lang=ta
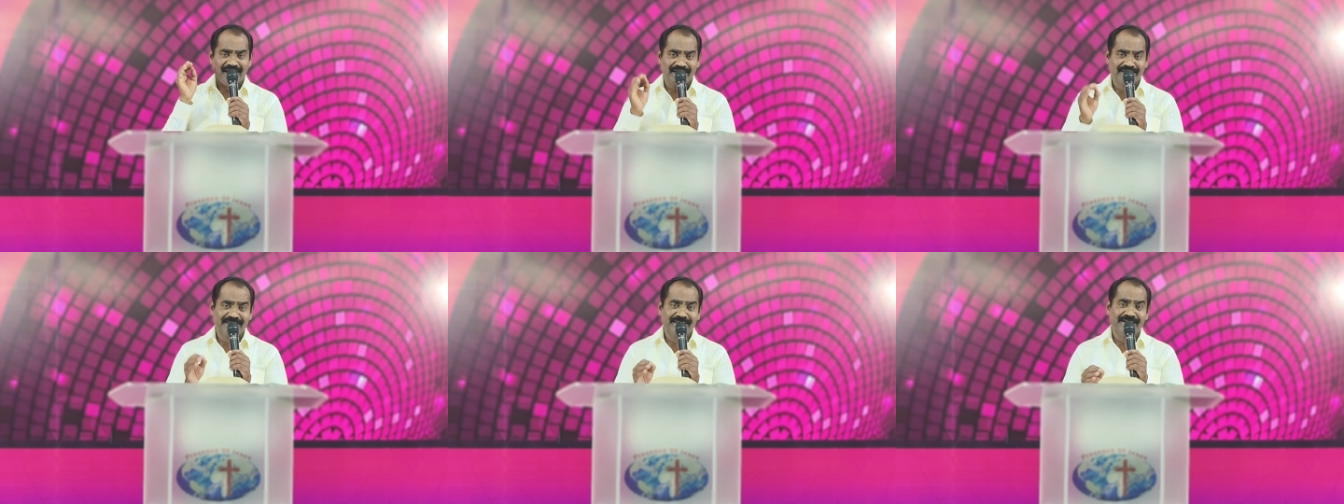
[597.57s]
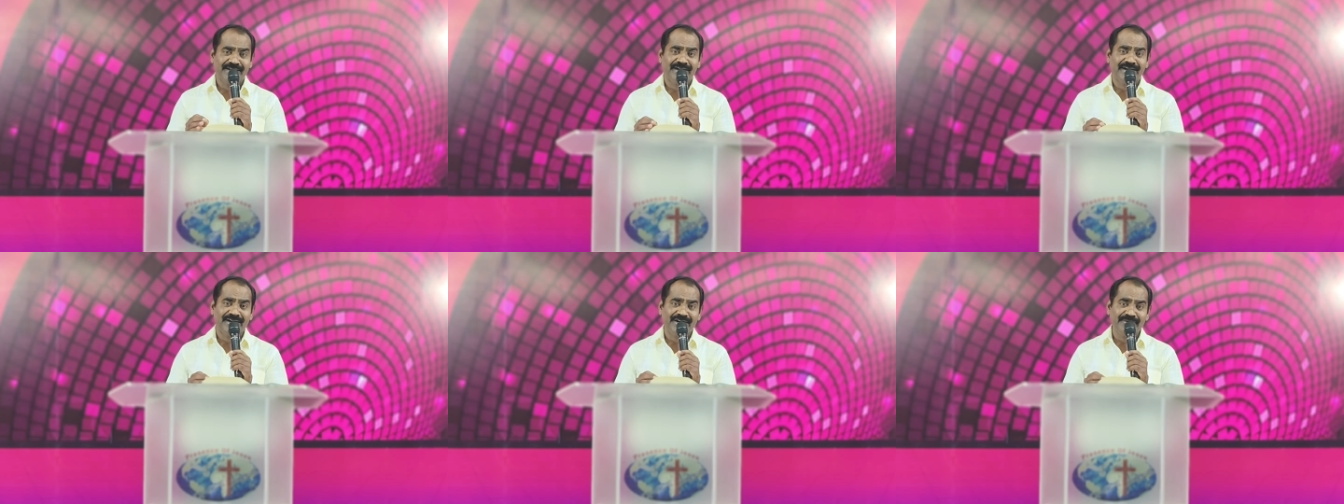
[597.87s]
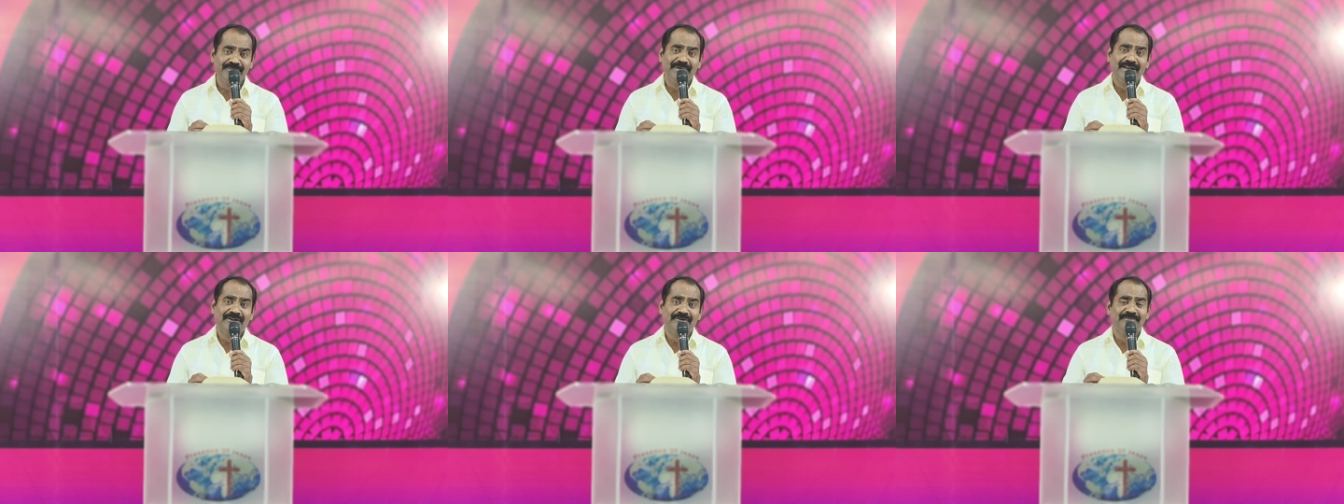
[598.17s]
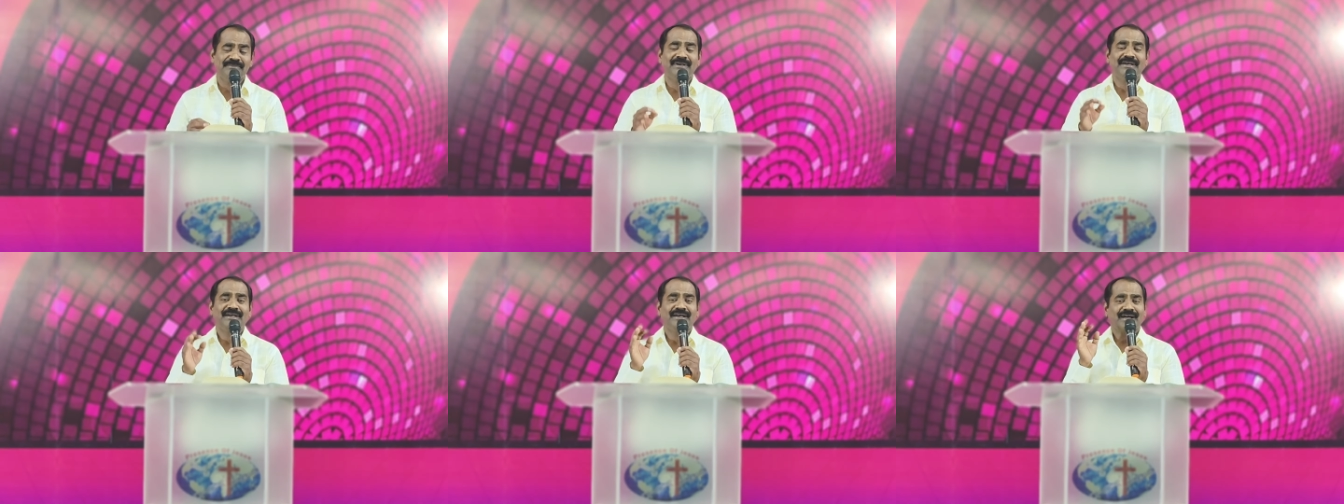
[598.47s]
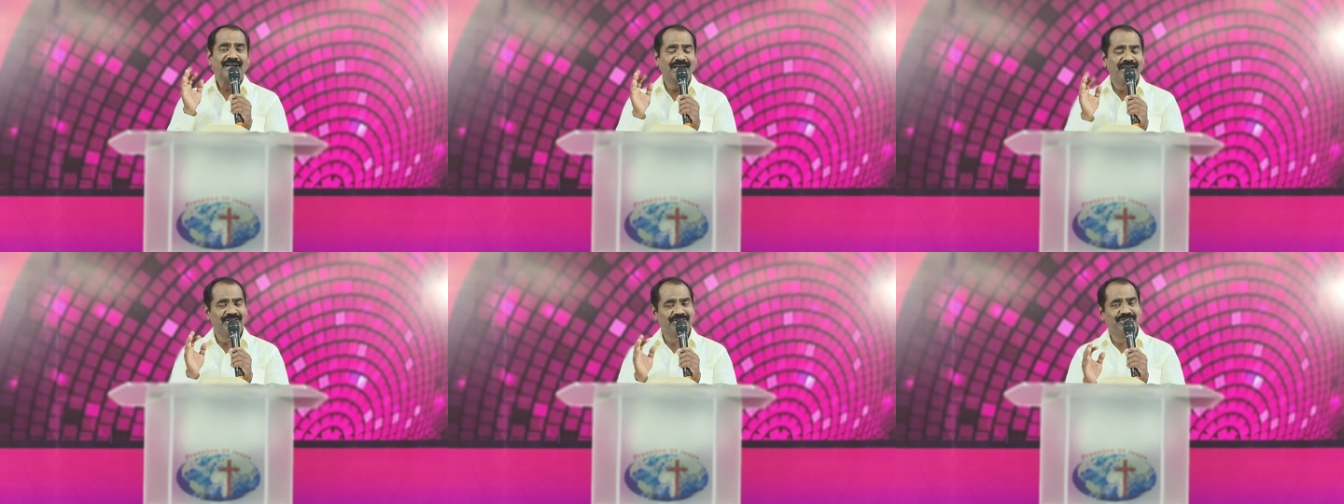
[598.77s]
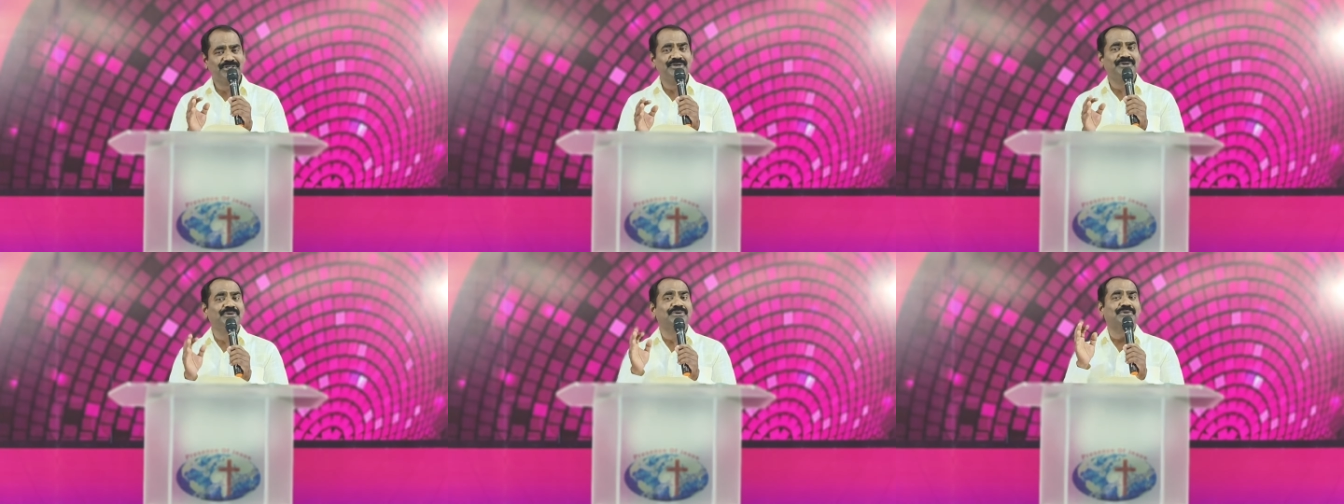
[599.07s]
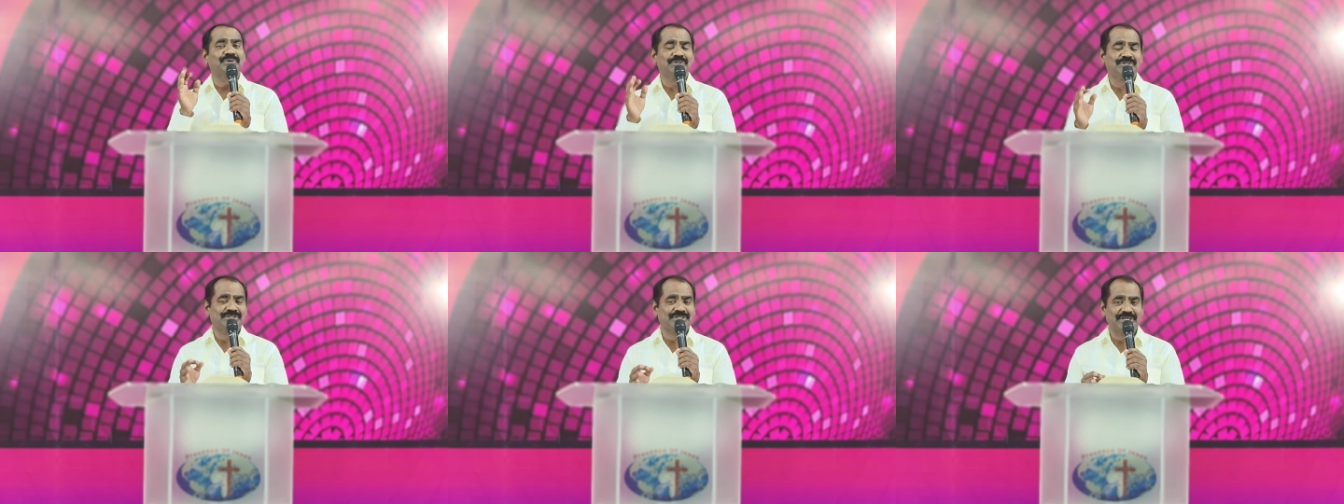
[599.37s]
அதன் நடுவிலும்
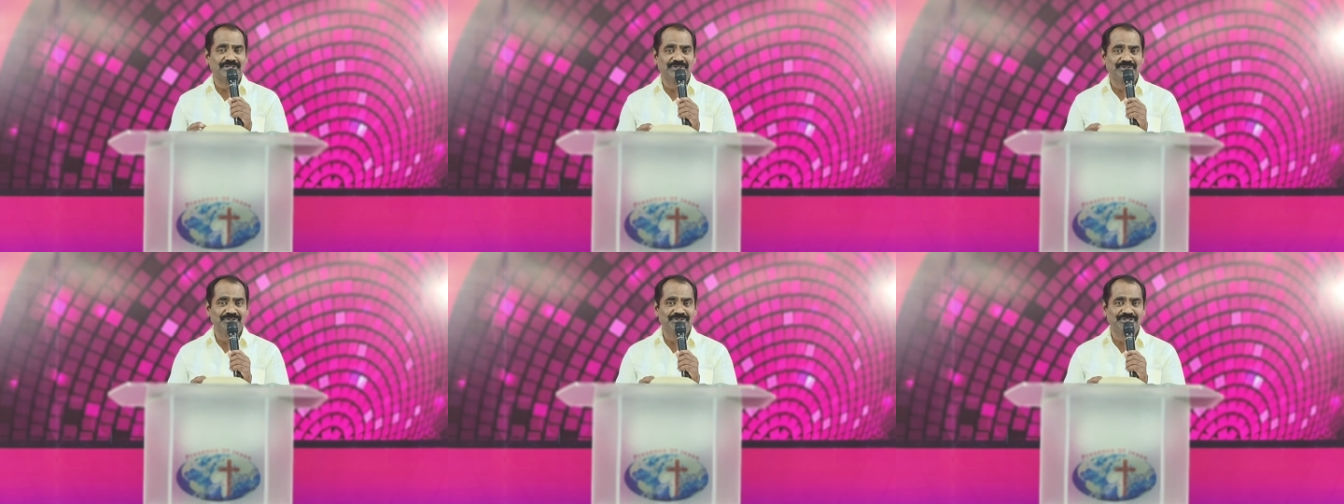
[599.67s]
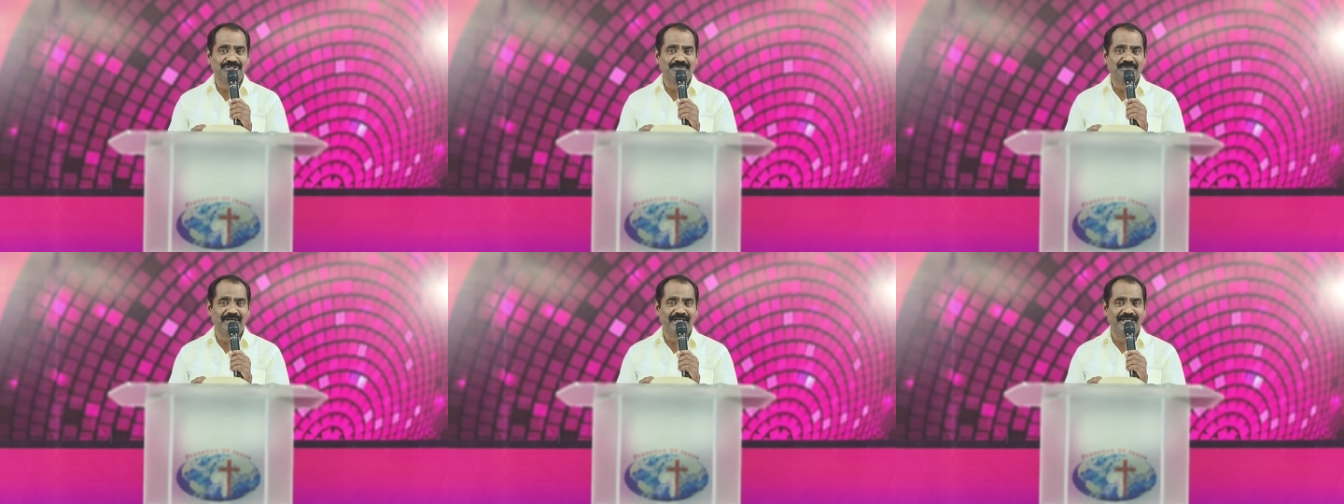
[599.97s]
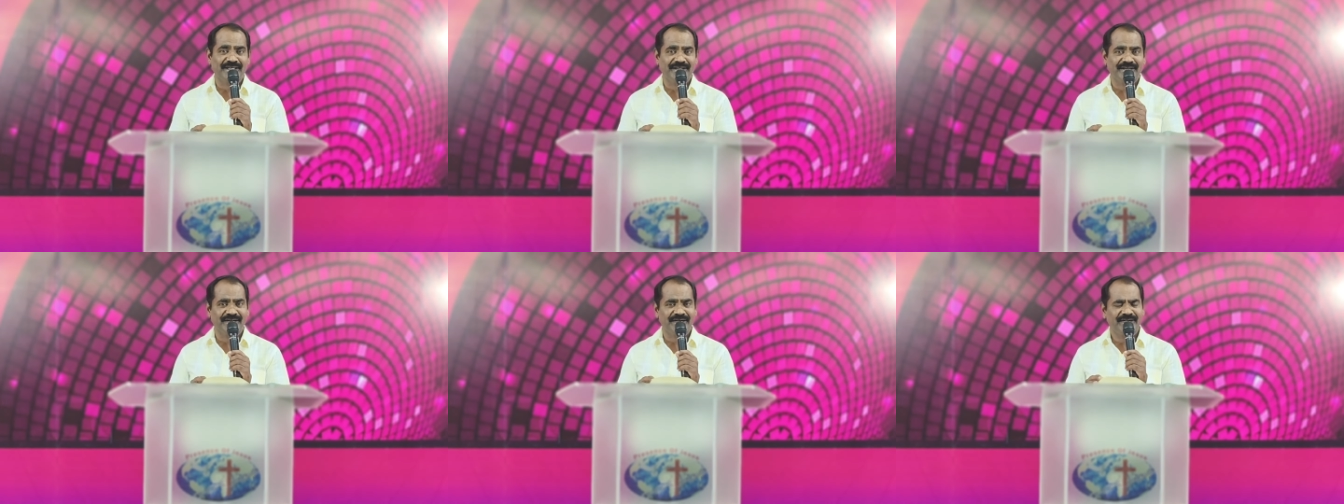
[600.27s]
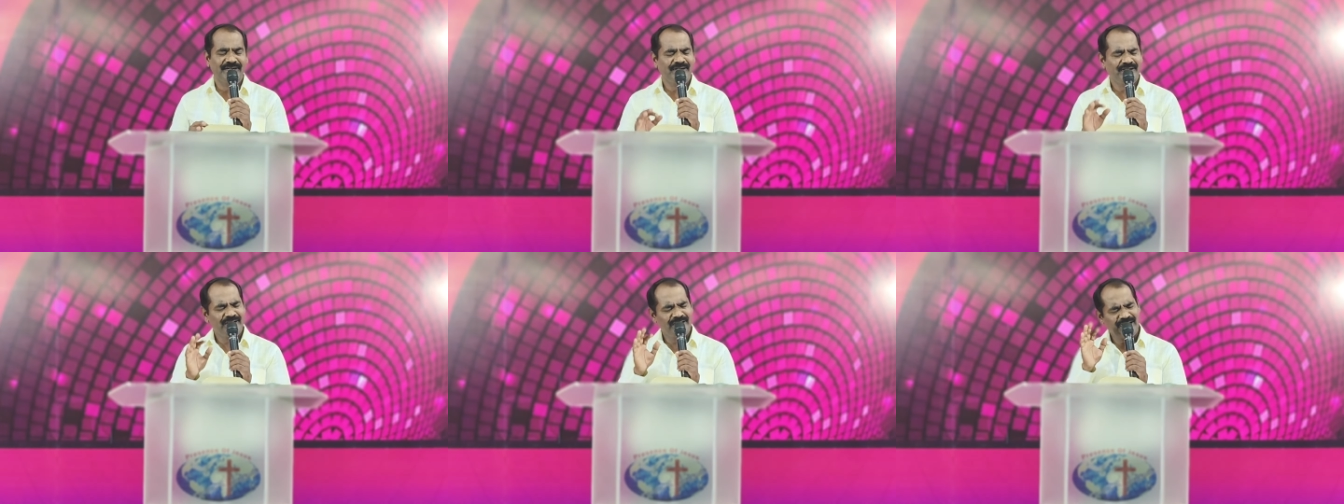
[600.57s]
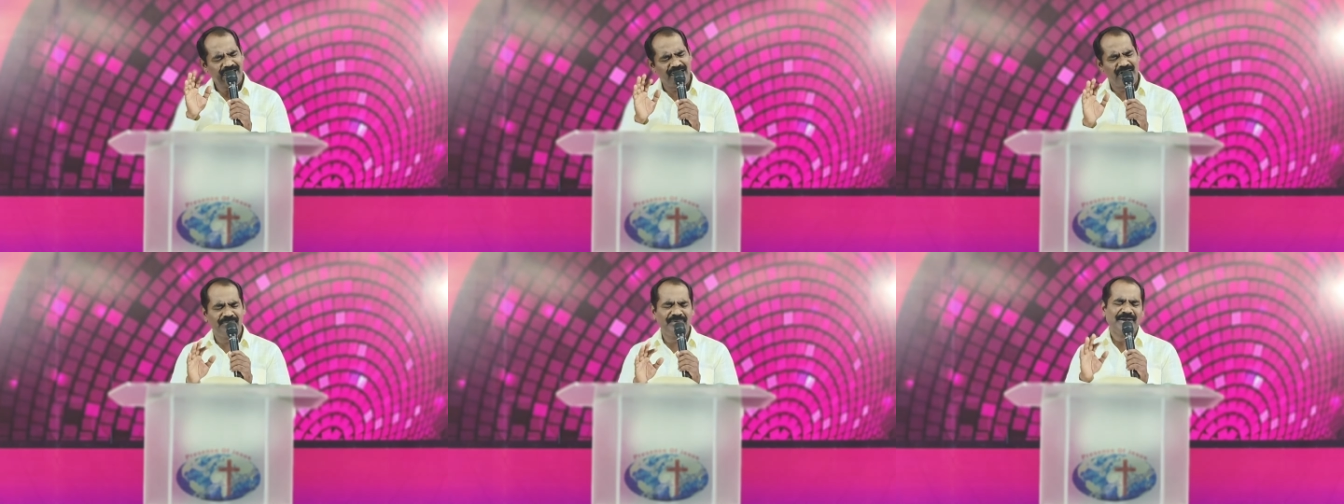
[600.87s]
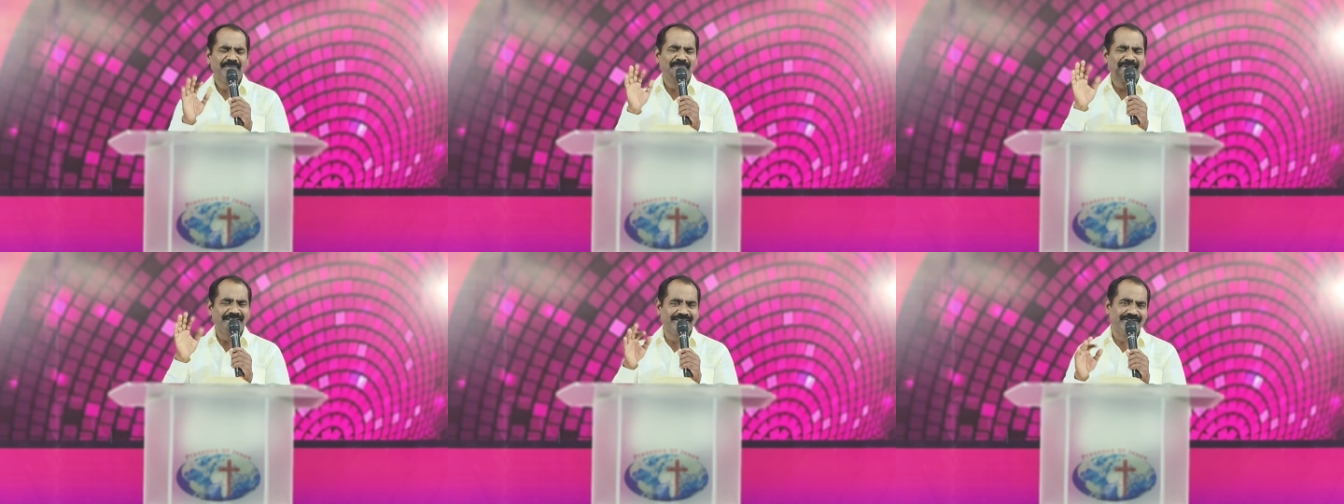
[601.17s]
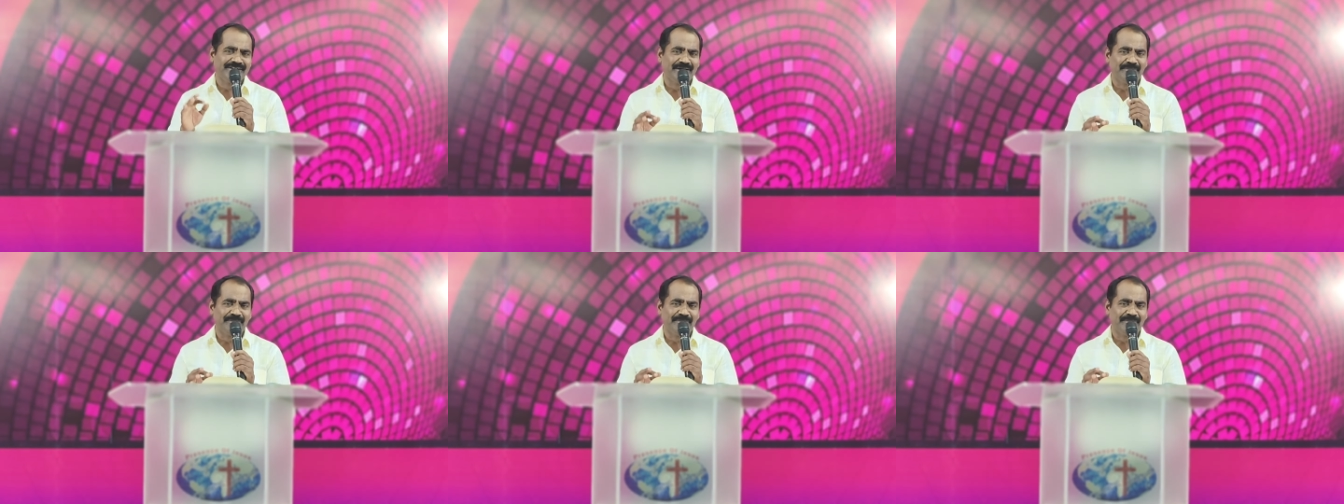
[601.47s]
கர்த்தருக்குள் சந்தோஷமாக இருங்கள் அவர் மீது